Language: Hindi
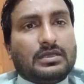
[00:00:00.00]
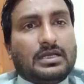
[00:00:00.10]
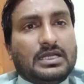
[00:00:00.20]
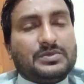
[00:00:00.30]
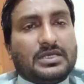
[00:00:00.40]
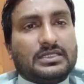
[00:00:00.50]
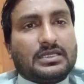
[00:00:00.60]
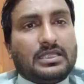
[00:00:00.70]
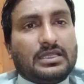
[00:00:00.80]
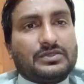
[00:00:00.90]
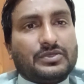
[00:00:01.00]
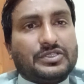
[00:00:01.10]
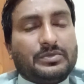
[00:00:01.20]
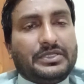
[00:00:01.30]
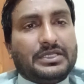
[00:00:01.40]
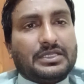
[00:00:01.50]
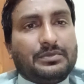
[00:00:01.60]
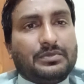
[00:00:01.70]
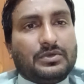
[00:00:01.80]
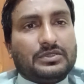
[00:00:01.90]
आज बात करेंगे सोशल मीडिया की
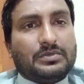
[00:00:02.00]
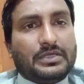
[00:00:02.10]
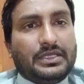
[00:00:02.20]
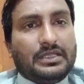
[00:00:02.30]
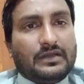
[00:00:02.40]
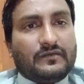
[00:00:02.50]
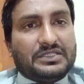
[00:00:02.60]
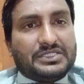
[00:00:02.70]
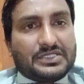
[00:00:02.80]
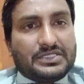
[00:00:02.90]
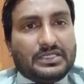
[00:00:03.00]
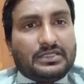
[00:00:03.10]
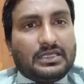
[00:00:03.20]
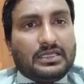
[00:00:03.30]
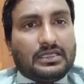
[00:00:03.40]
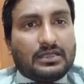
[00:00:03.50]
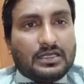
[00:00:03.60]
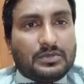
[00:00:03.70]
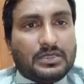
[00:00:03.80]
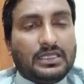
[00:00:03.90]
बहुत बड़ी नामवर शख्सियत हैं
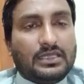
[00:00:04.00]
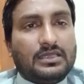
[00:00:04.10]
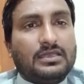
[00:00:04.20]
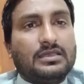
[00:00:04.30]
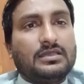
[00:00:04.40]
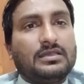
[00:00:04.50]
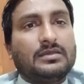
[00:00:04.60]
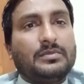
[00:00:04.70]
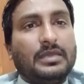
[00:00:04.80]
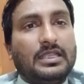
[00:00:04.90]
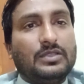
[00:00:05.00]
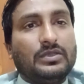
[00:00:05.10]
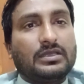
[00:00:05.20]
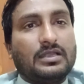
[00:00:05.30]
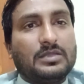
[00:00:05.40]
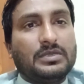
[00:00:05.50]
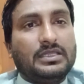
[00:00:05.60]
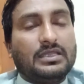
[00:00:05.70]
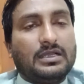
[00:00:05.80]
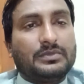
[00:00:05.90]
इकरार भाई पहले तो इकरार
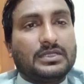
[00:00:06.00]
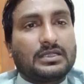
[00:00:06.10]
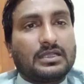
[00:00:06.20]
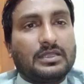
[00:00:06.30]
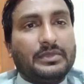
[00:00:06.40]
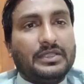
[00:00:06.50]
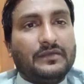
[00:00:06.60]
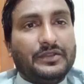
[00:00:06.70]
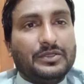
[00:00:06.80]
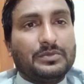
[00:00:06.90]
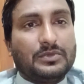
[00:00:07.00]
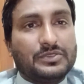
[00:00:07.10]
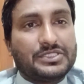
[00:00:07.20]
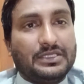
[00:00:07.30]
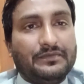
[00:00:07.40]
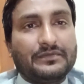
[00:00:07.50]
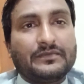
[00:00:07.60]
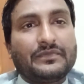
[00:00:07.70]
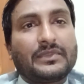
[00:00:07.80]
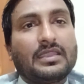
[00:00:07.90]
भाई आप तक अगर मेरी वीडियो पहुँचे
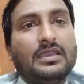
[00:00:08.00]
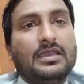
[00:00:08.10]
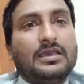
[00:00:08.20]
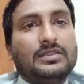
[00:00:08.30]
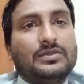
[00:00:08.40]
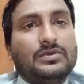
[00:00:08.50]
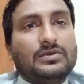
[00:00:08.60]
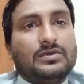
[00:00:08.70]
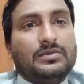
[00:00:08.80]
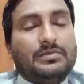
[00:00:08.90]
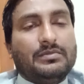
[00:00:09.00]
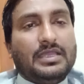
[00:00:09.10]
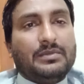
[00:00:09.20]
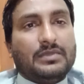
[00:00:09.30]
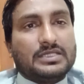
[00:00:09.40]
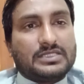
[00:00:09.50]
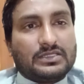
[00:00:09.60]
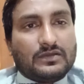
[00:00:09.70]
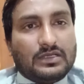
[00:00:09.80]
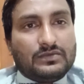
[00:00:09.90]
तो मैं माजरत
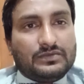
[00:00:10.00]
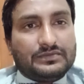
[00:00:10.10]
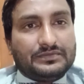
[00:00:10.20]
ख्वा हूँ